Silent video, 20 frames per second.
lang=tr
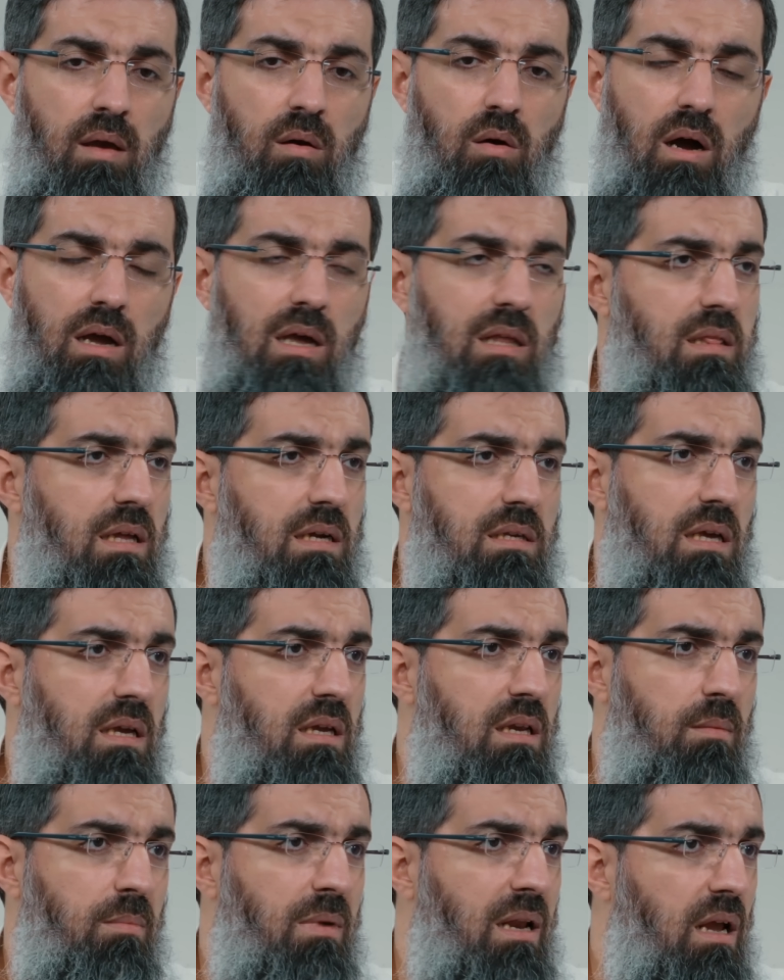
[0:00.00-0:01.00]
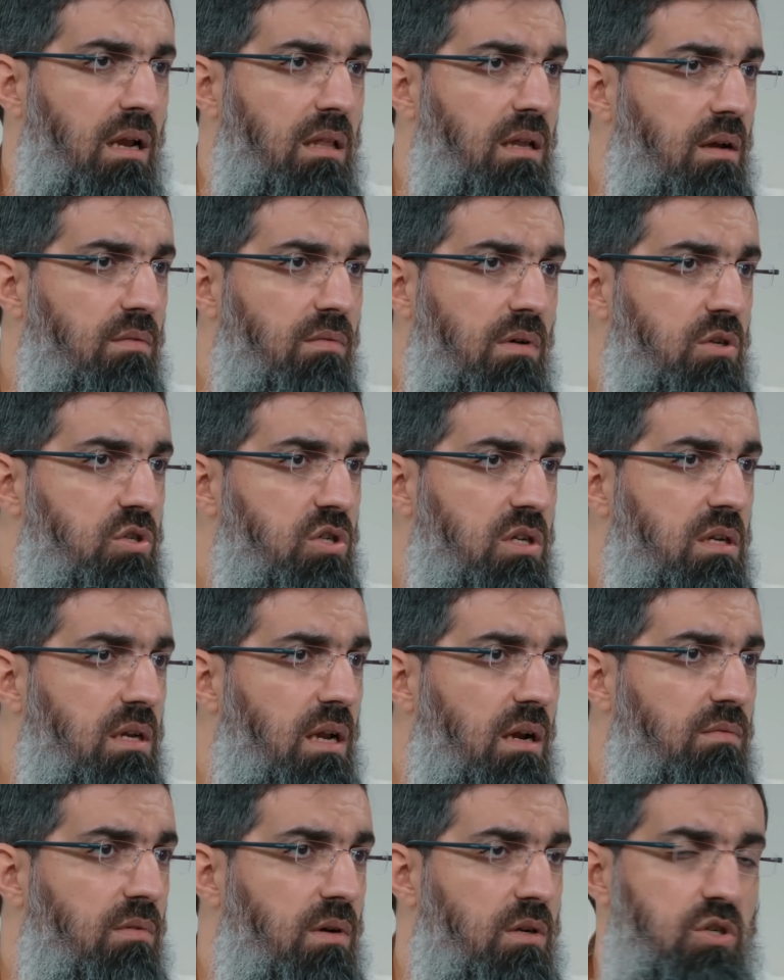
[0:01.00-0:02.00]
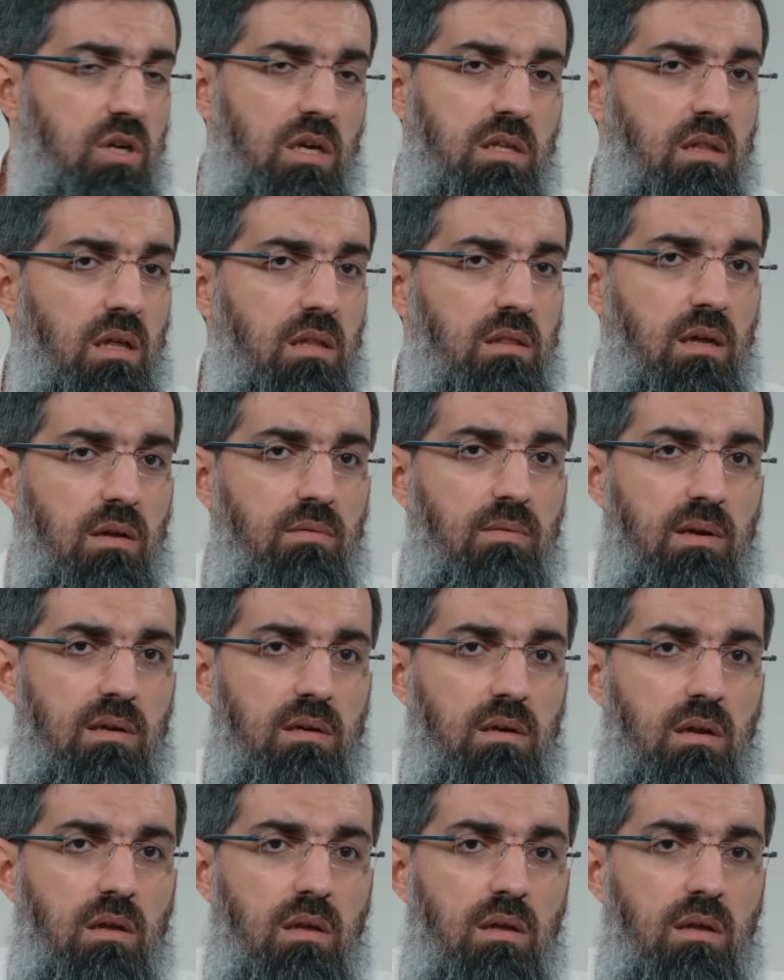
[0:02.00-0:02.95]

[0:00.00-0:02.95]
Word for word: Ayetlerde yine melekler var, cinler var, şeytanlar var.